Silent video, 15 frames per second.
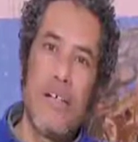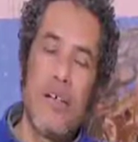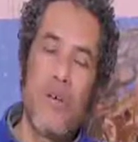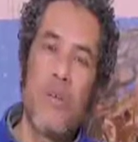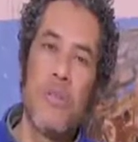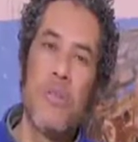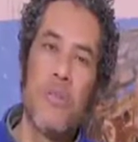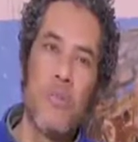
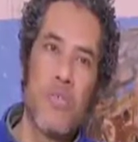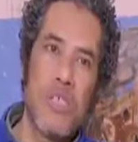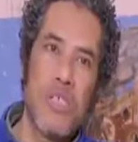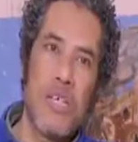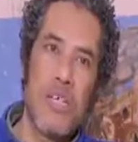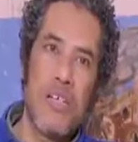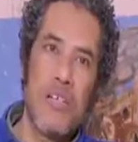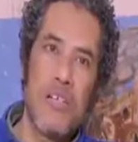وكنت آه،
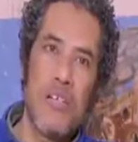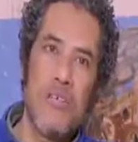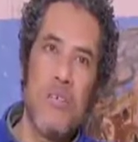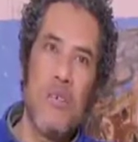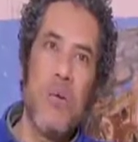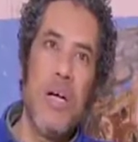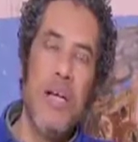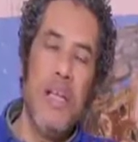مصر
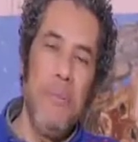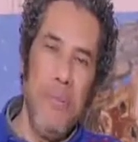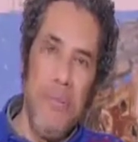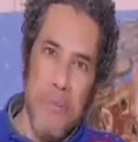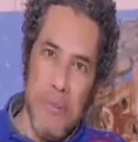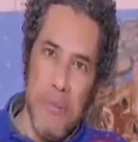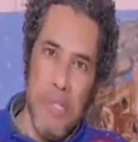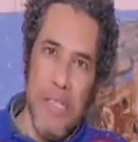
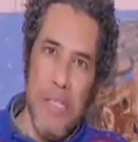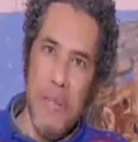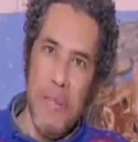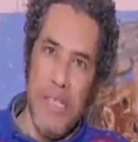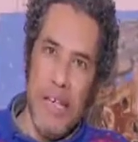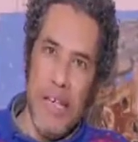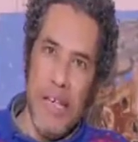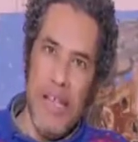وحلمي من
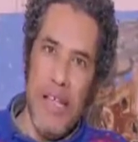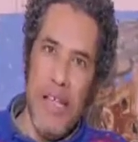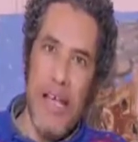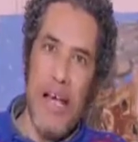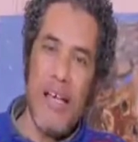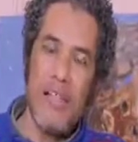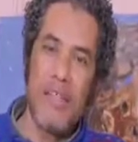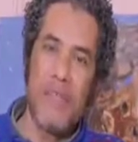البداية ان
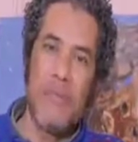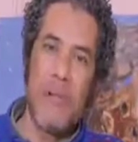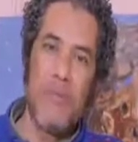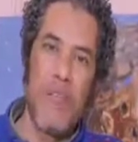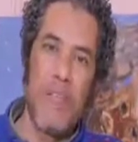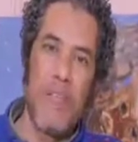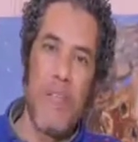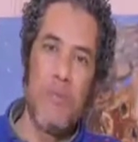انا عايز ابقى
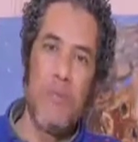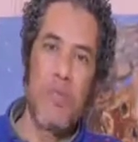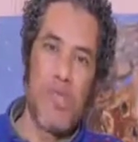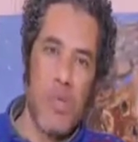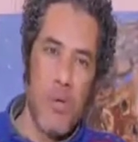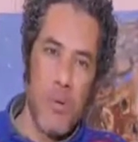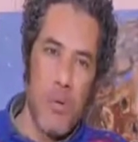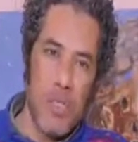فنان
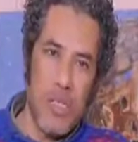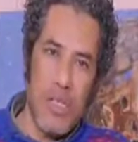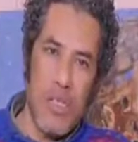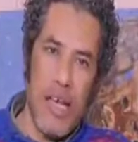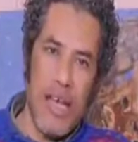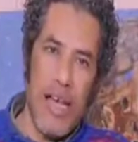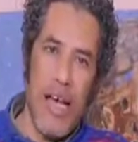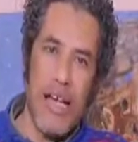مصور
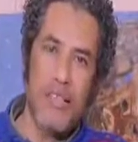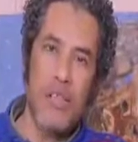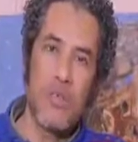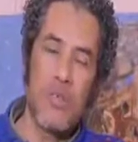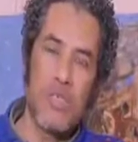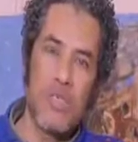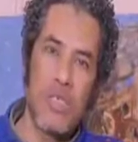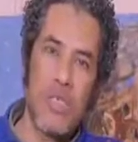يعني عايز
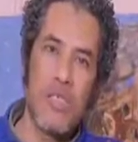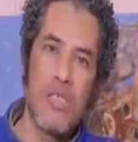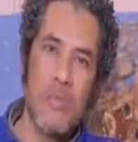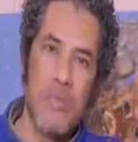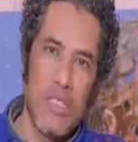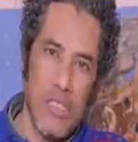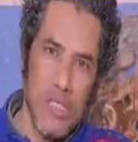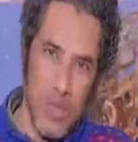اخش
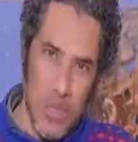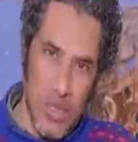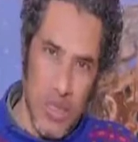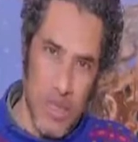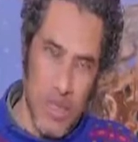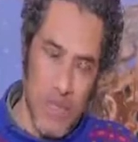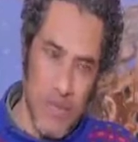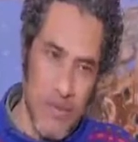قسم
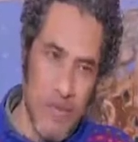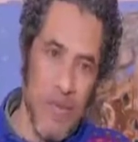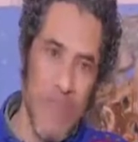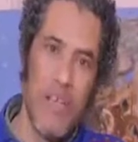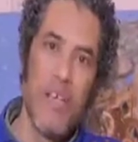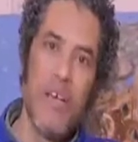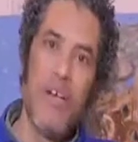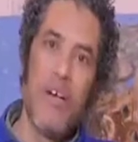التصوير
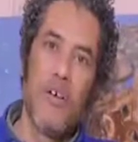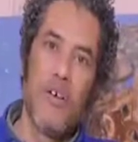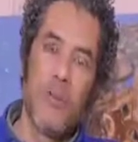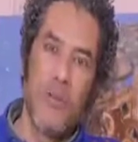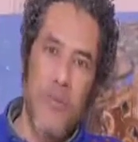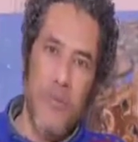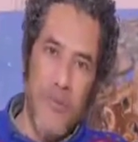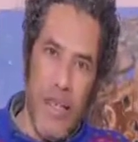
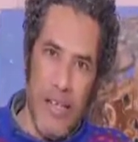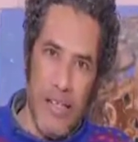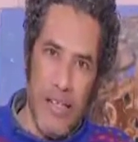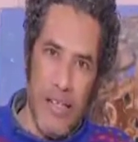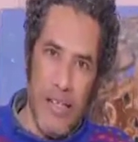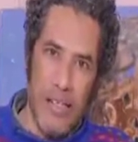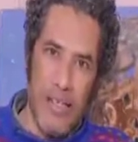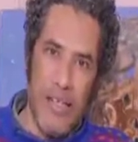وبالفعل
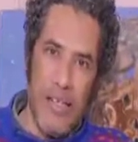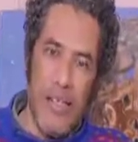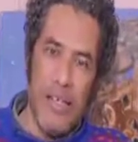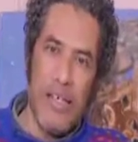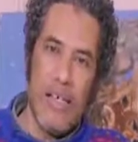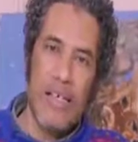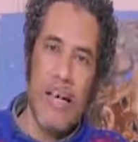آه،